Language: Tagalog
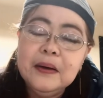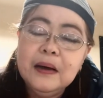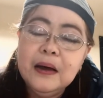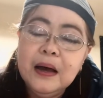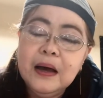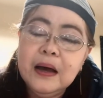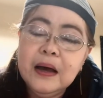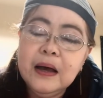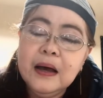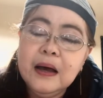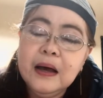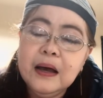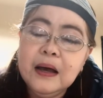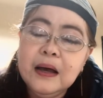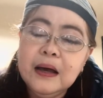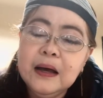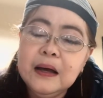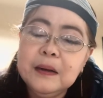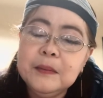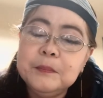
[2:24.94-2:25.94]

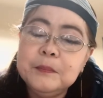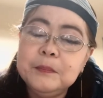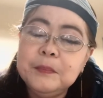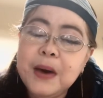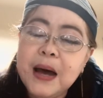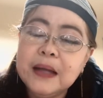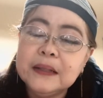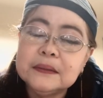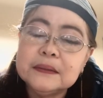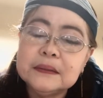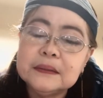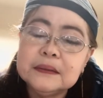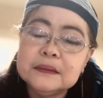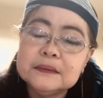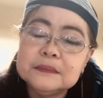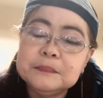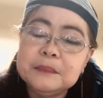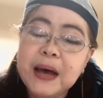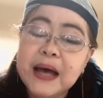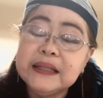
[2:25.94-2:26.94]
Uh, bat
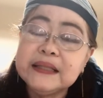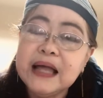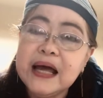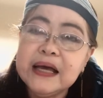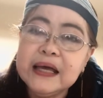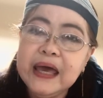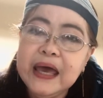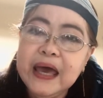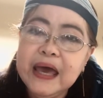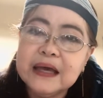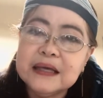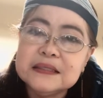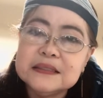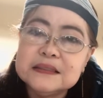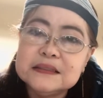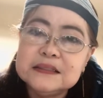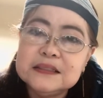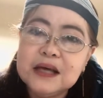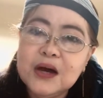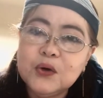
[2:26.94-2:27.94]
Batang
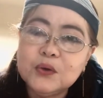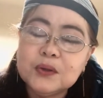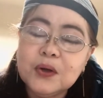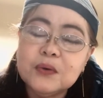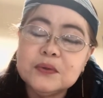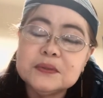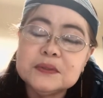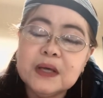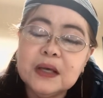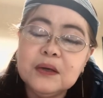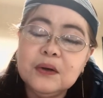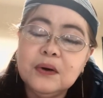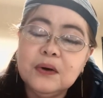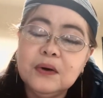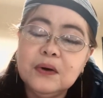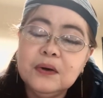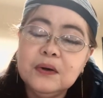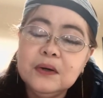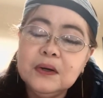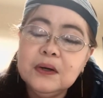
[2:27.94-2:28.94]
X, shoutout
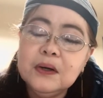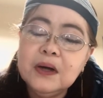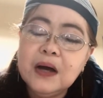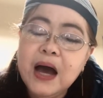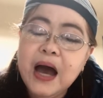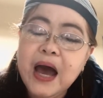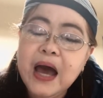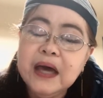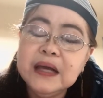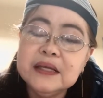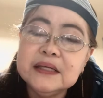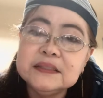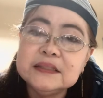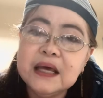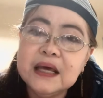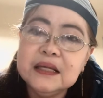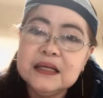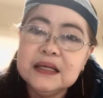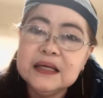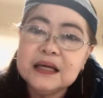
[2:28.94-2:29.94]
sa'yo. Iris
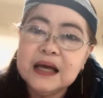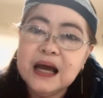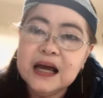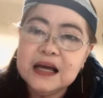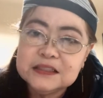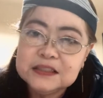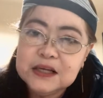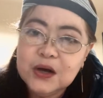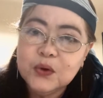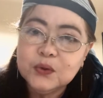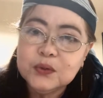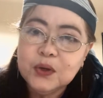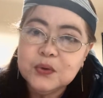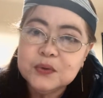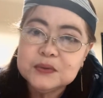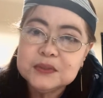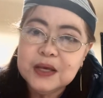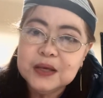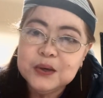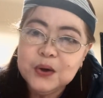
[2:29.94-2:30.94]
Erika, shout
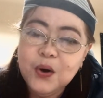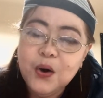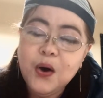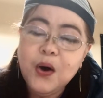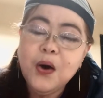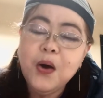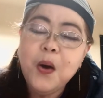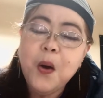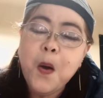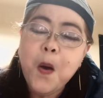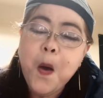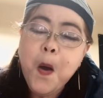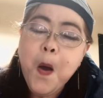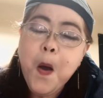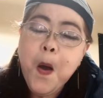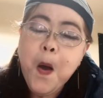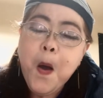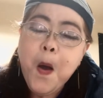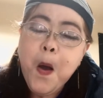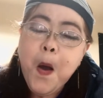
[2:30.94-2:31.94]
out sa iyo.
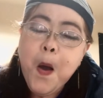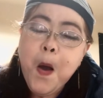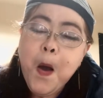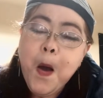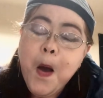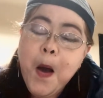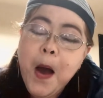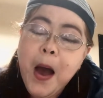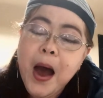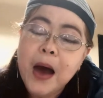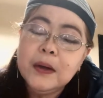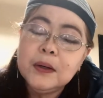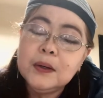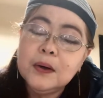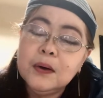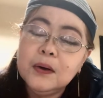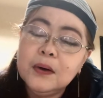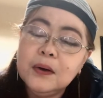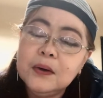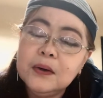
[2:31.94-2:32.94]

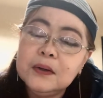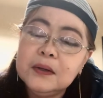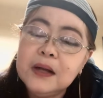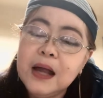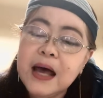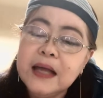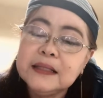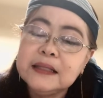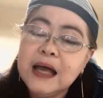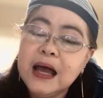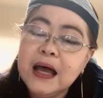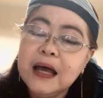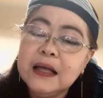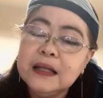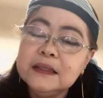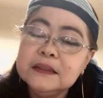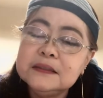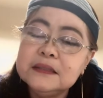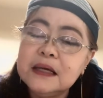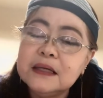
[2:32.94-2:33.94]
Ano,
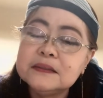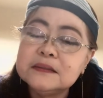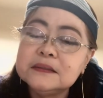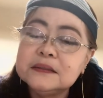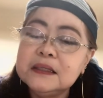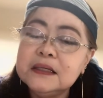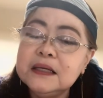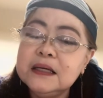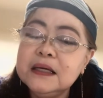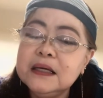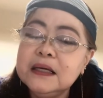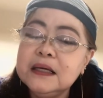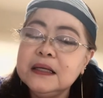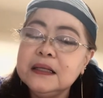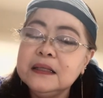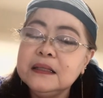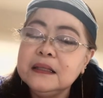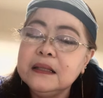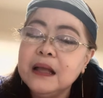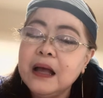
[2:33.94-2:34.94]
Nathan,
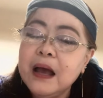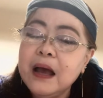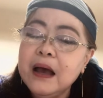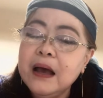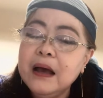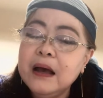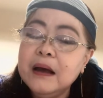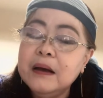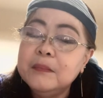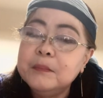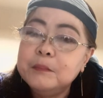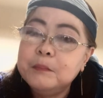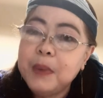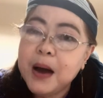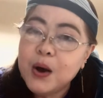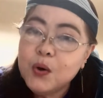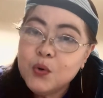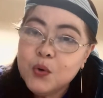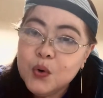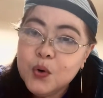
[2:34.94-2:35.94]
Justin,
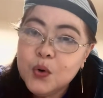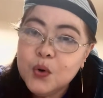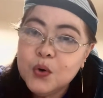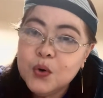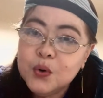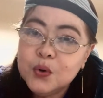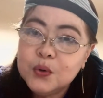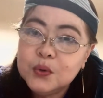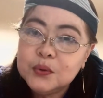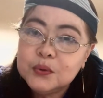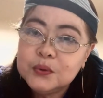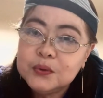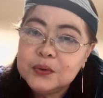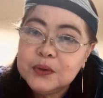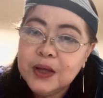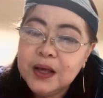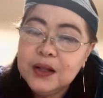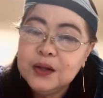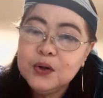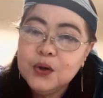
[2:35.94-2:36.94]
Baun,
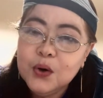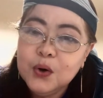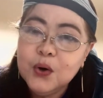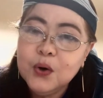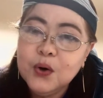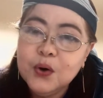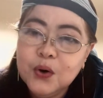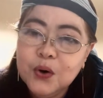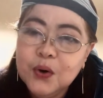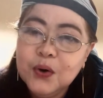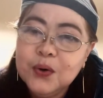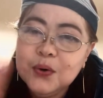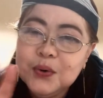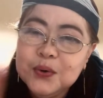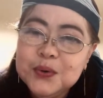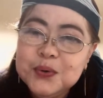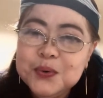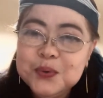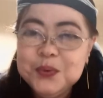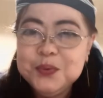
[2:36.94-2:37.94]
hello.
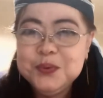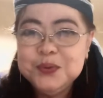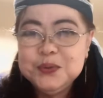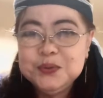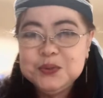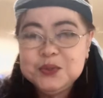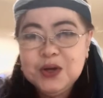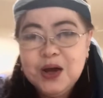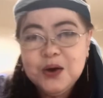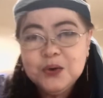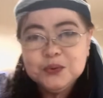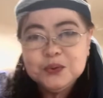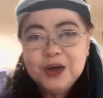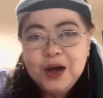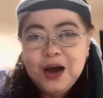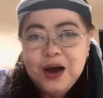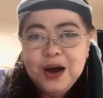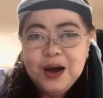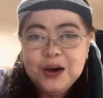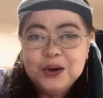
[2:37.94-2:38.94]
Shout
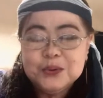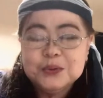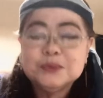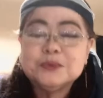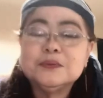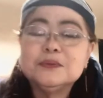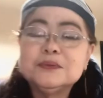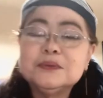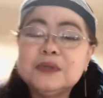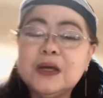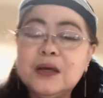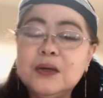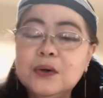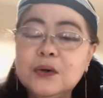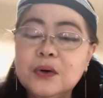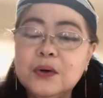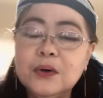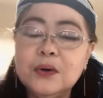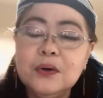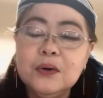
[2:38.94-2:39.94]
out sa
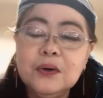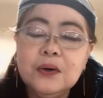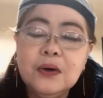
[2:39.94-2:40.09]
iyo.